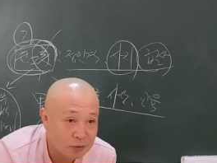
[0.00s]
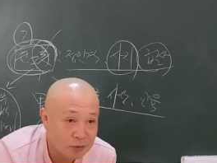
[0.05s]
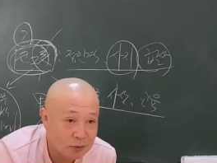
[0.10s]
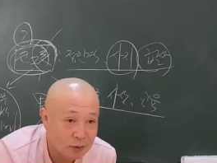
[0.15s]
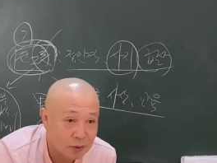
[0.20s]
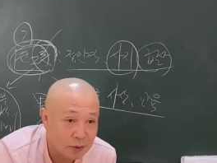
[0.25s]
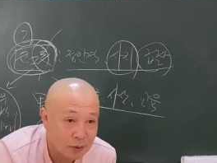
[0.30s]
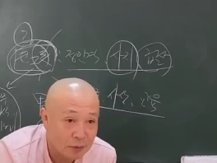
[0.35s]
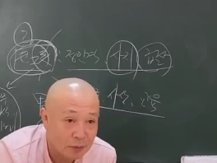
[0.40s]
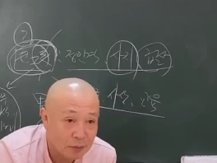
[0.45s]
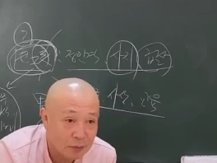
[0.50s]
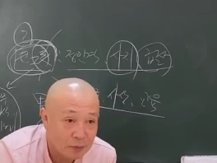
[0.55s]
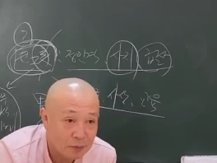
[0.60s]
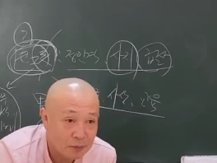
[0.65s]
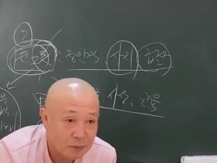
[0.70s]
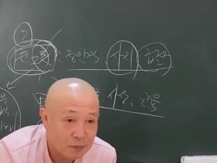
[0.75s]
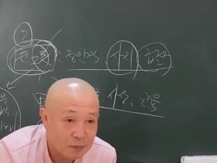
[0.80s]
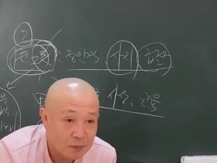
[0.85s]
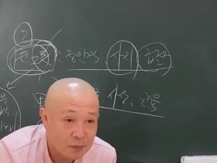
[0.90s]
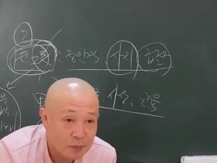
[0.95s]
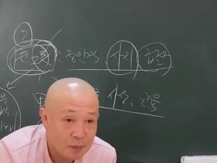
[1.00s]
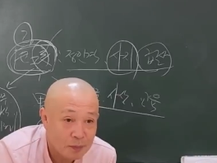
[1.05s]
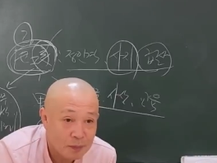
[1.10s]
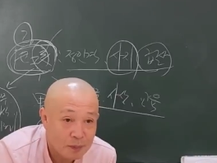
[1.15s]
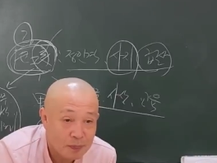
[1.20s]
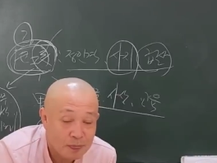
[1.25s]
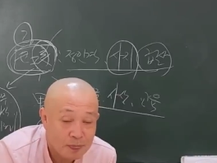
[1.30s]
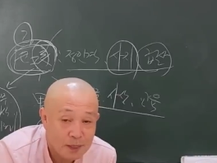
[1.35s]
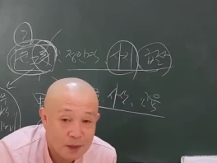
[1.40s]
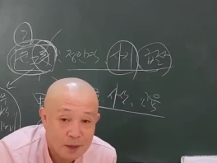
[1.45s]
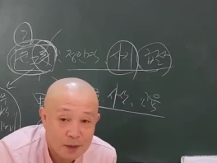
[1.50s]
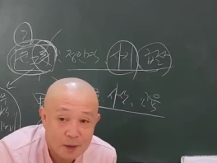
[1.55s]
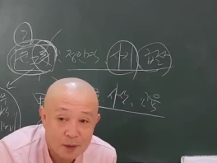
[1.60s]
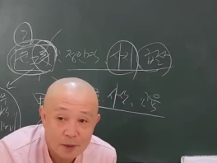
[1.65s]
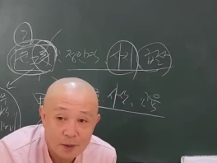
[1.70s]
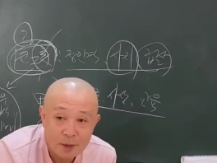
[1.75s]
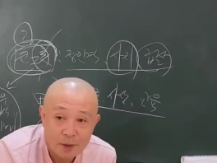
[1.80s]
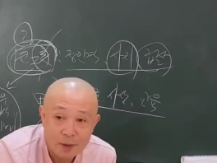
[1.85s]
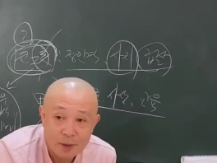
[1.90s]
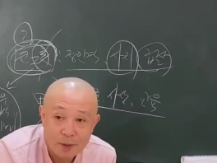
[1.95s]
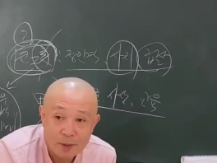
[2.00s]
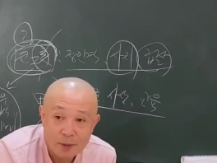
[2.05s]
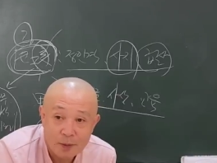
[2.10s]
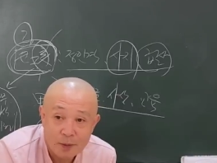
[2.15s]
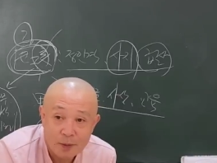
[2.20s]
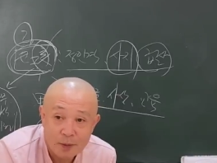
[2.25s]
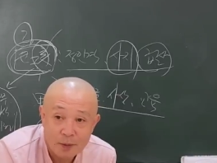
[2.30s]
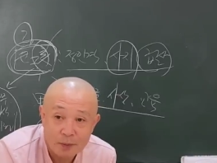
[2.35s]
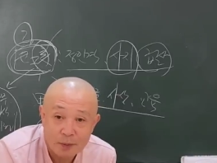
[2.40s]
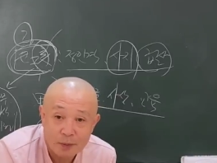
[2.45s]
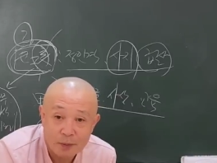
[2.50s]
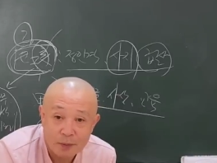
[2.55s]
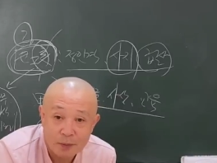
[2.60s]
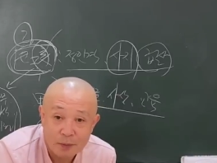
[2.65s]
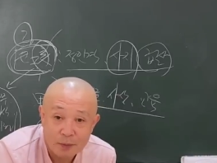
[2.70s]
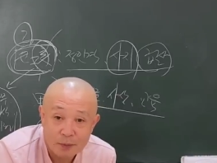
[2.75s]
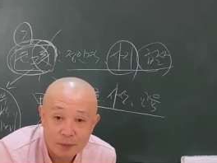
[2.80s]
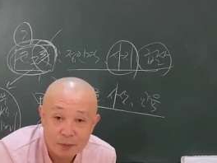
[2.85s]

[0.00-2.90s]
그게. 네, 여러분.